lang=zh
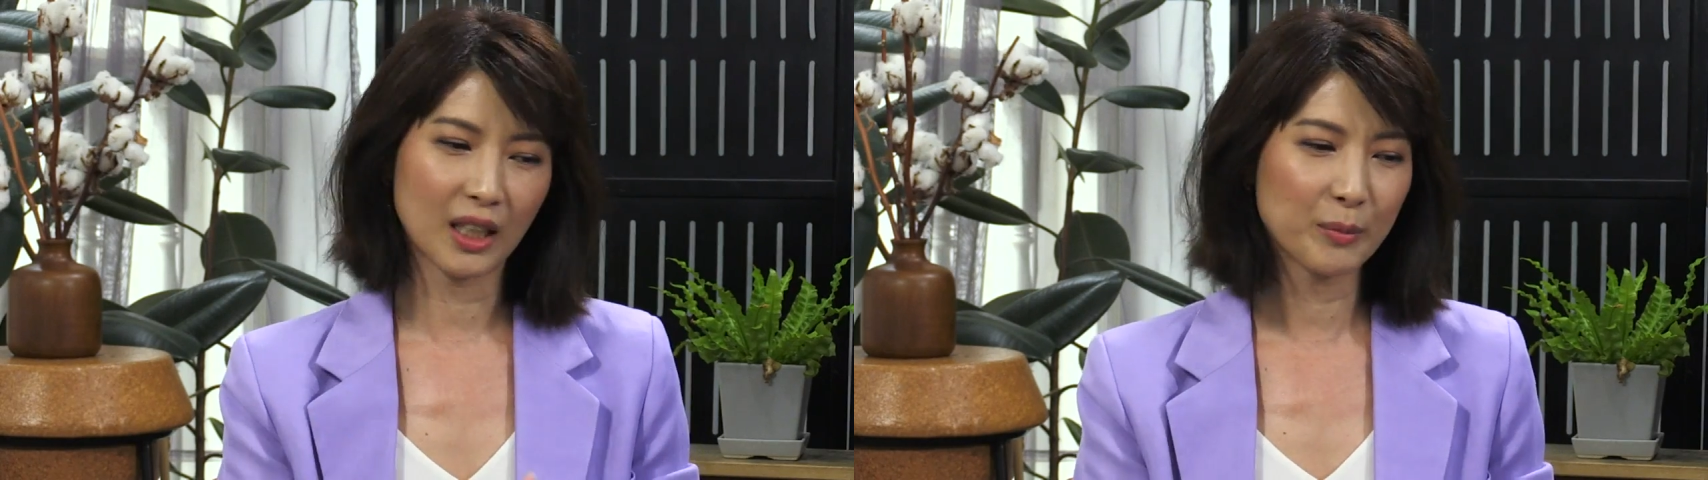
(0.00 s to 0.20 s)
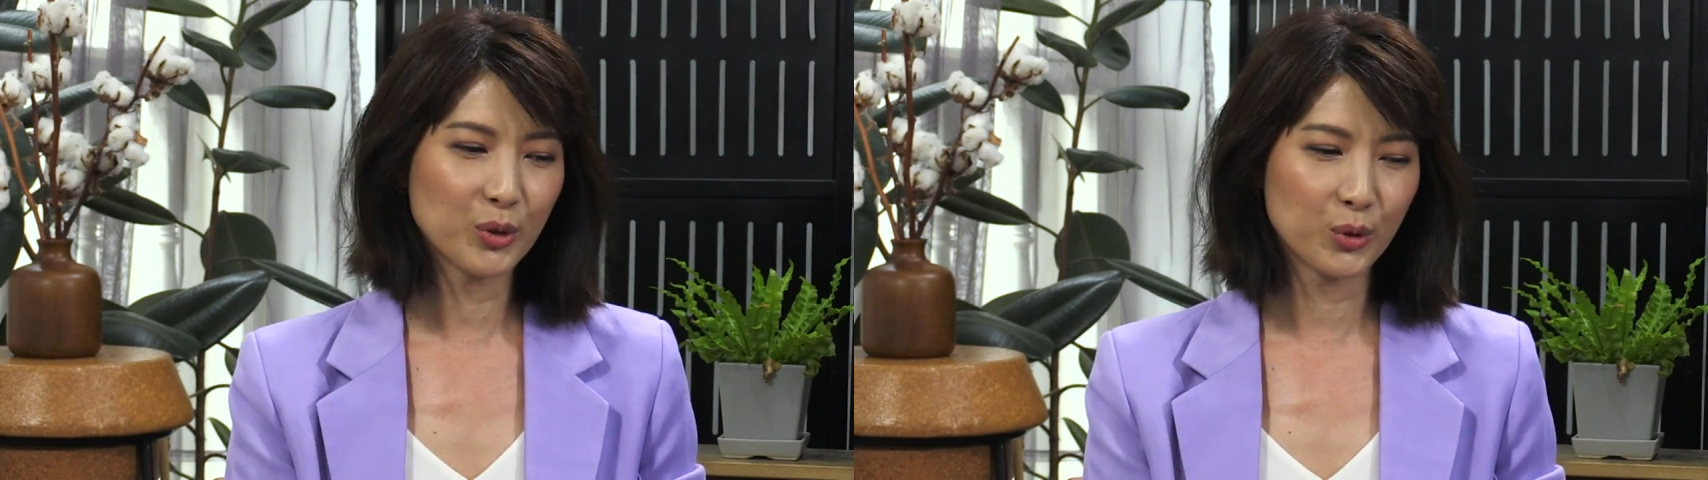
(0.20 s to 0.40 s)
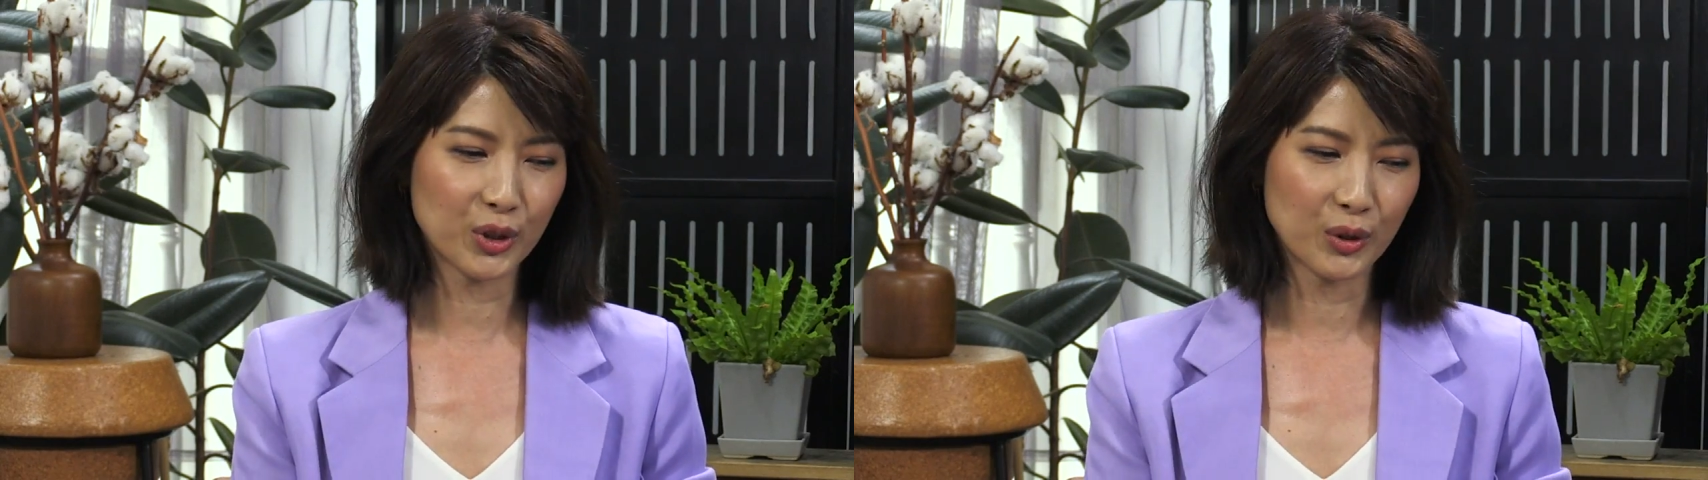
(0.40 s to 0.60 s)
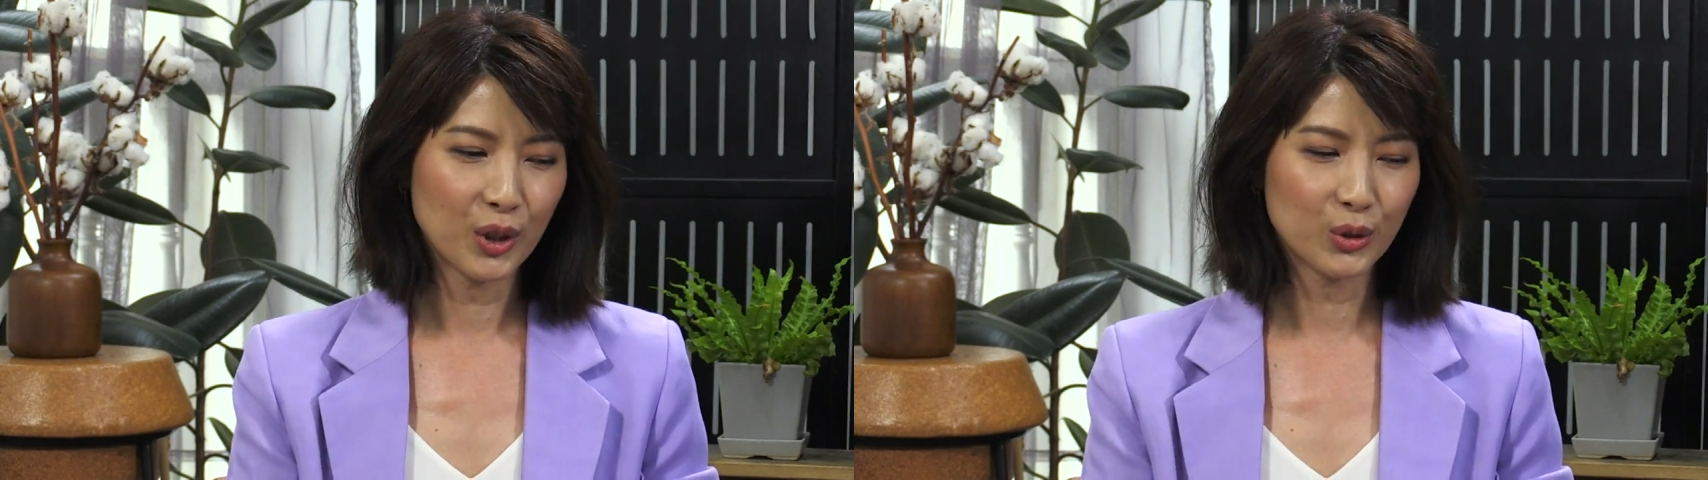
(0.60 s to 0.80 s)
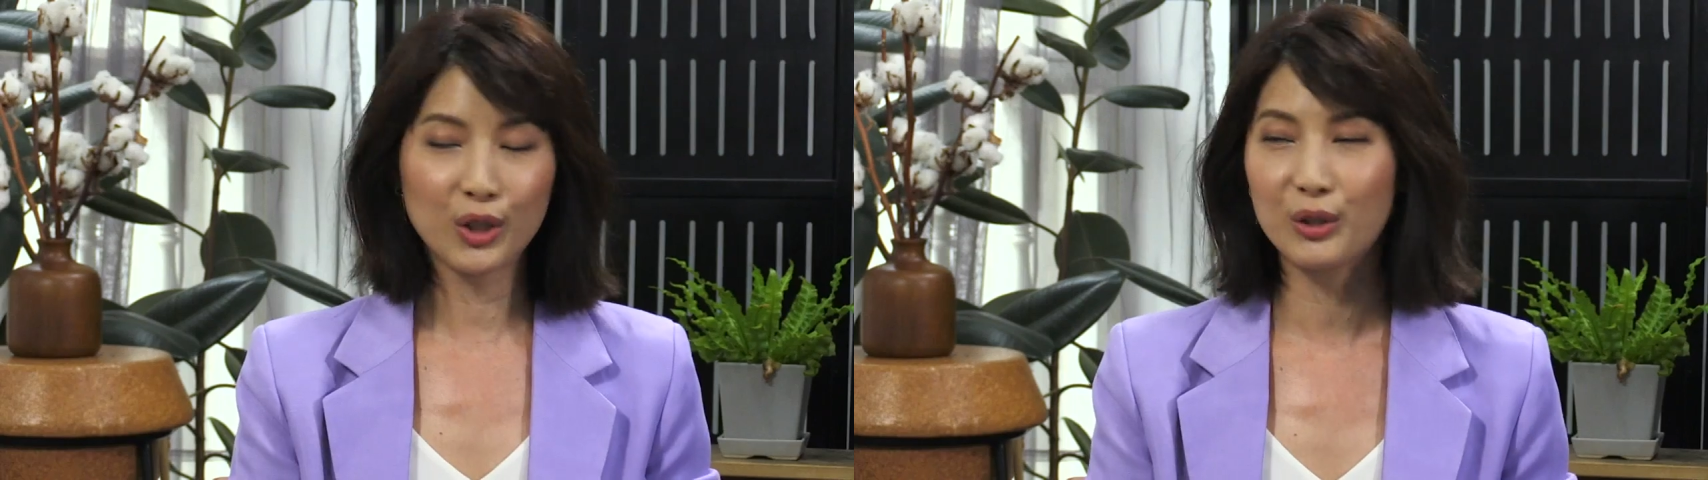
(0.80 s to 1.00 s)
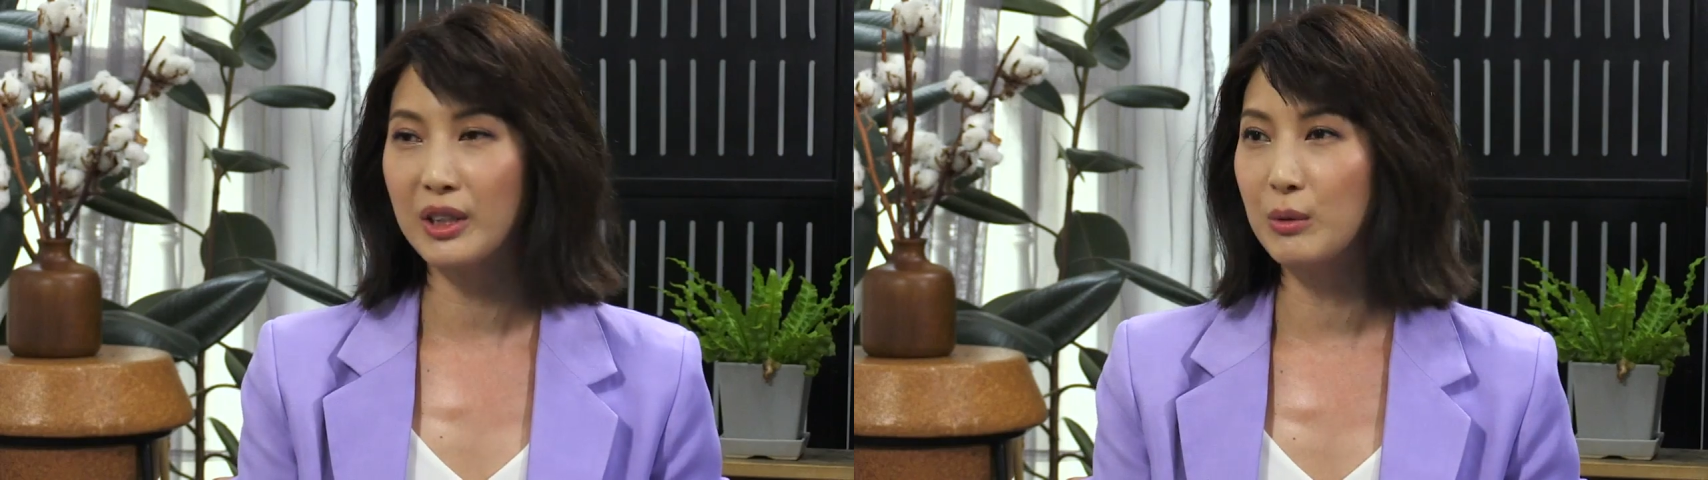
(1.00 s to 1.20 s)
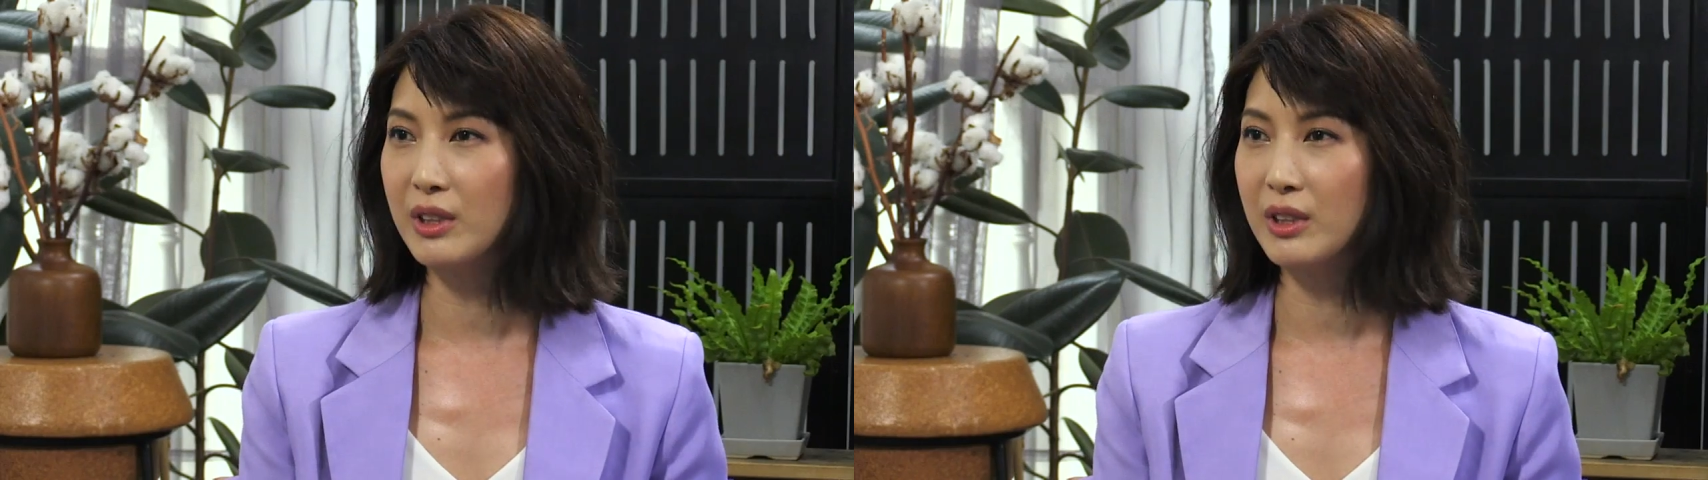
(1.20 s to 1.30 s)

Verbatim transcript: 他们觉最后跟